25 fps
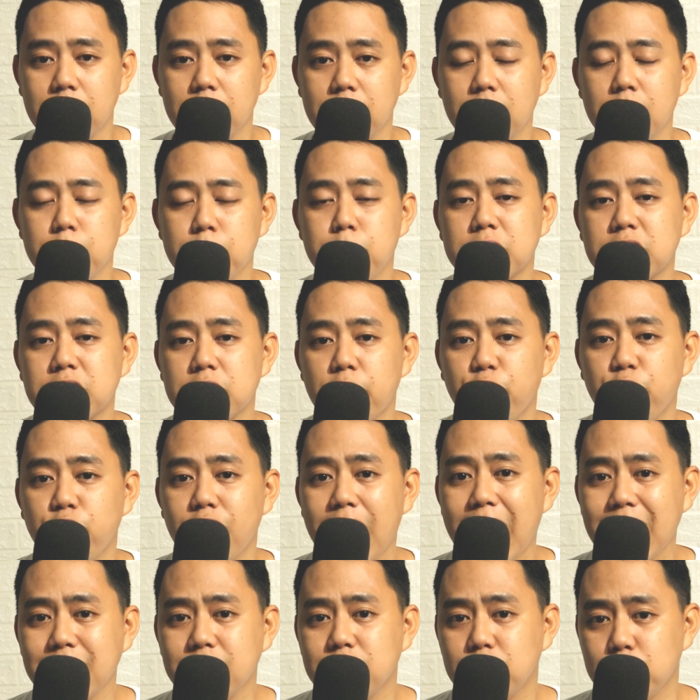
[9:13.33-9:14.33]
Hindi ba siya
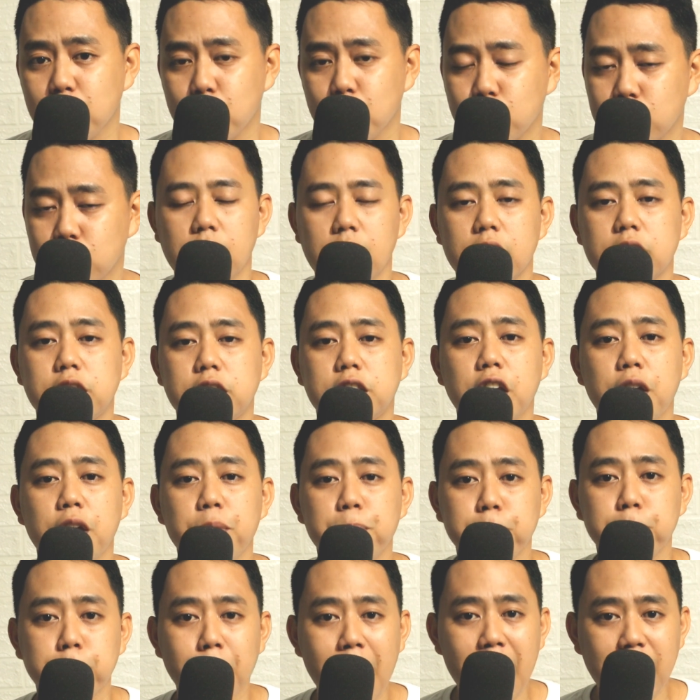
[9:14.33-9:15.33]
flood zone?
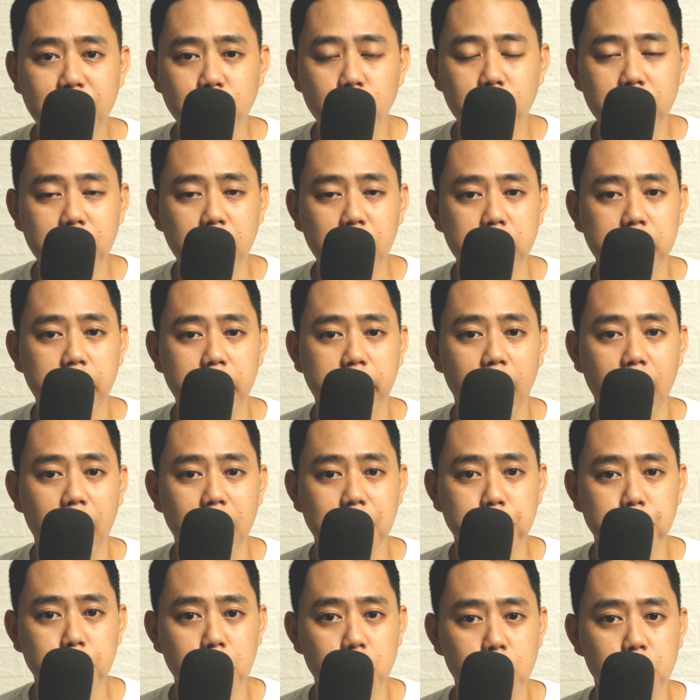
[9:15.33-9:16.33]
Safe ba yung
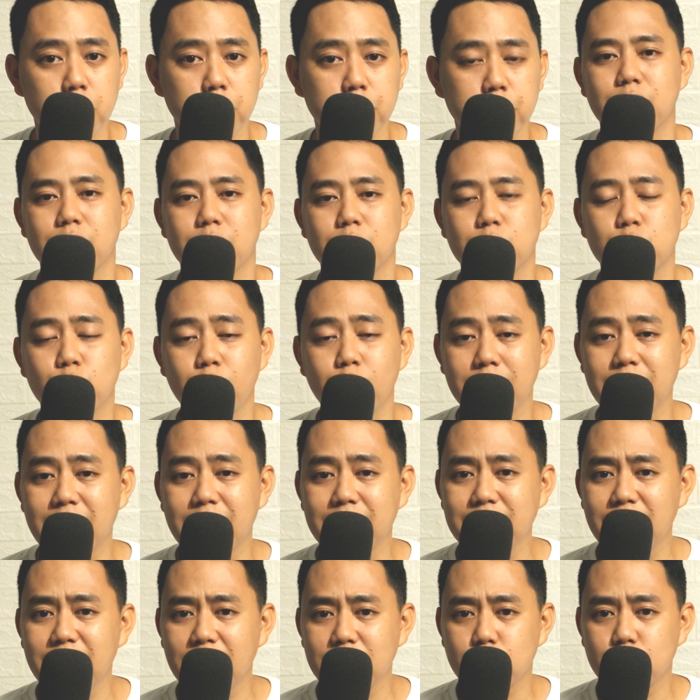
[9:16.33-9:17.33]
titirhan mo? So
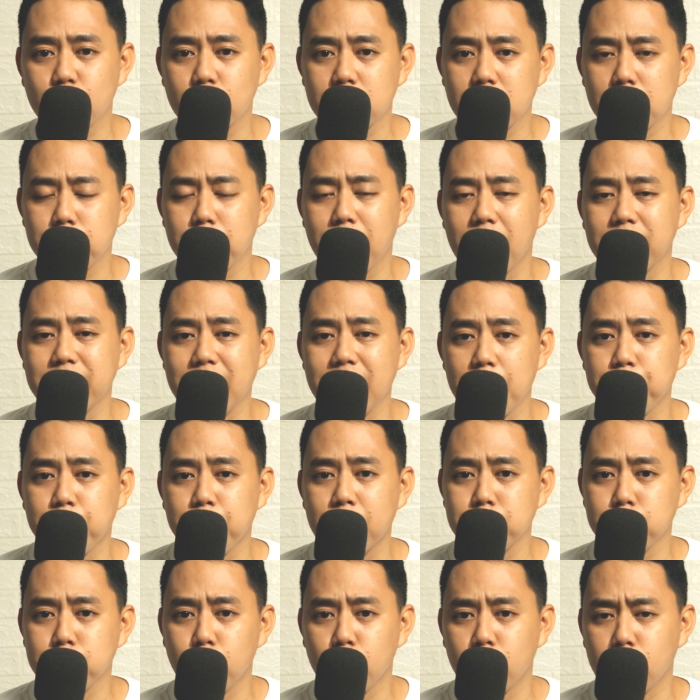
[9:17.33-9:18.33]
ilan lang to sa mga
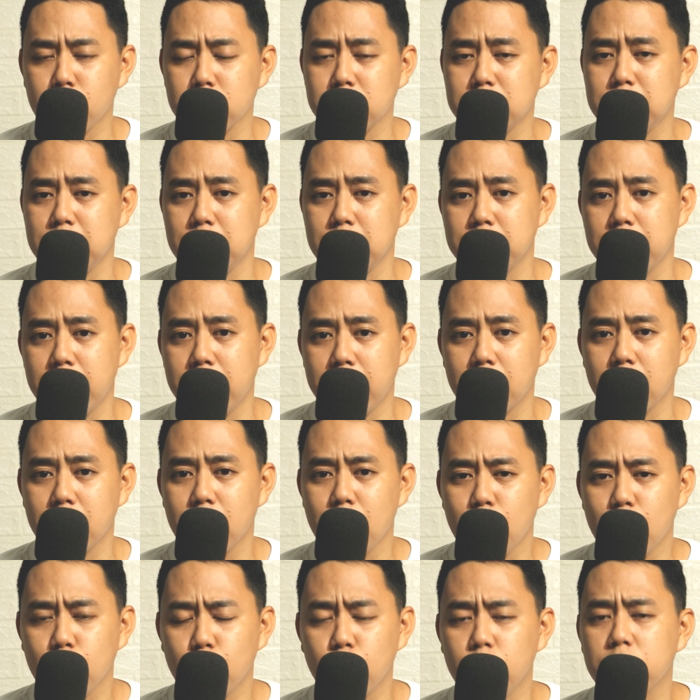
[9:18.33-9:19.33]
dapat mong consider.
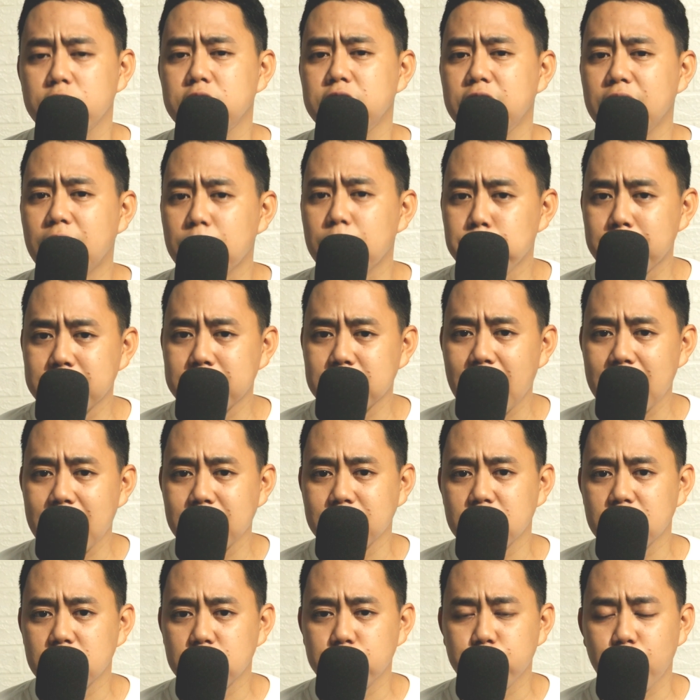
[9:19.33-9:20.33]
Kung hindi ka pa
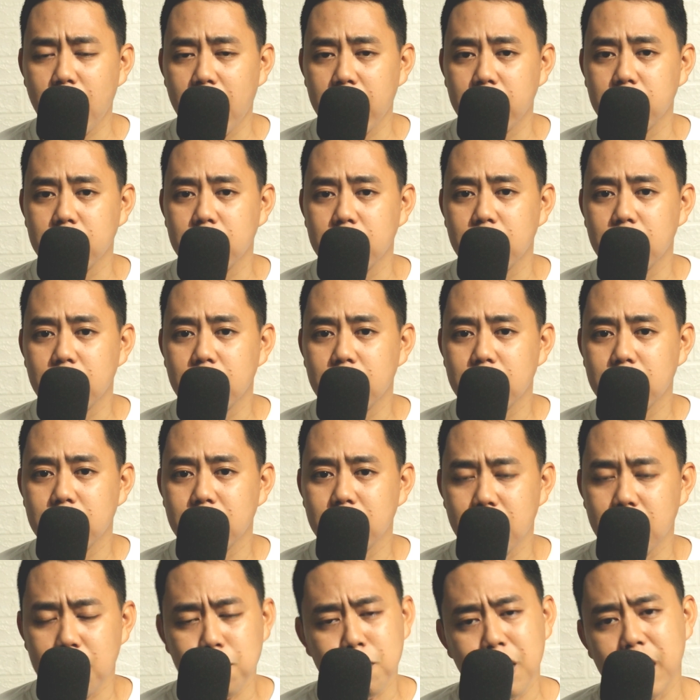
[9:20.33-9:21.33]
satisfied,
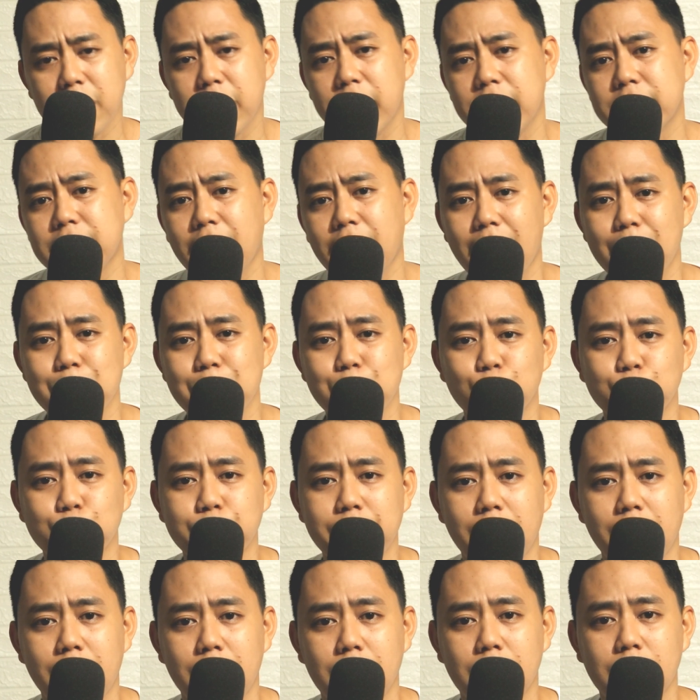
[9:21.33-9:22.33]
eh magrenta ka
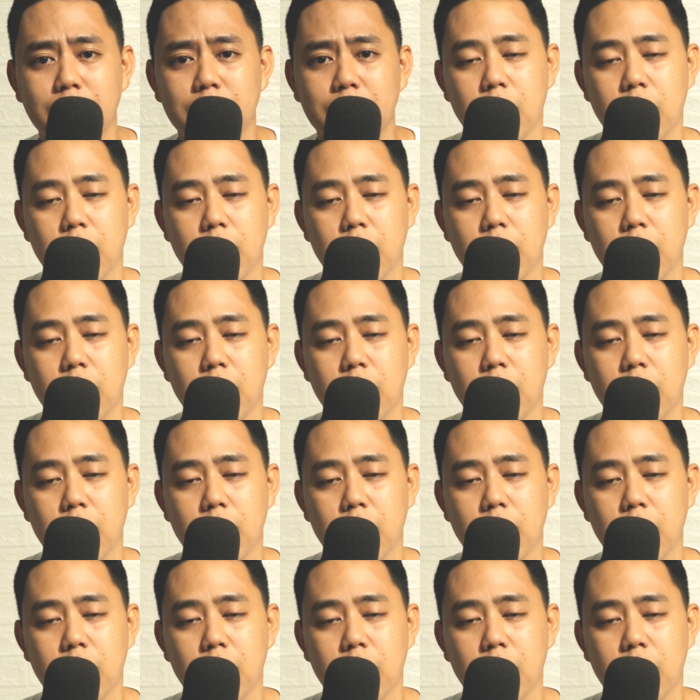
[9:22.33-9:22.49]
muna.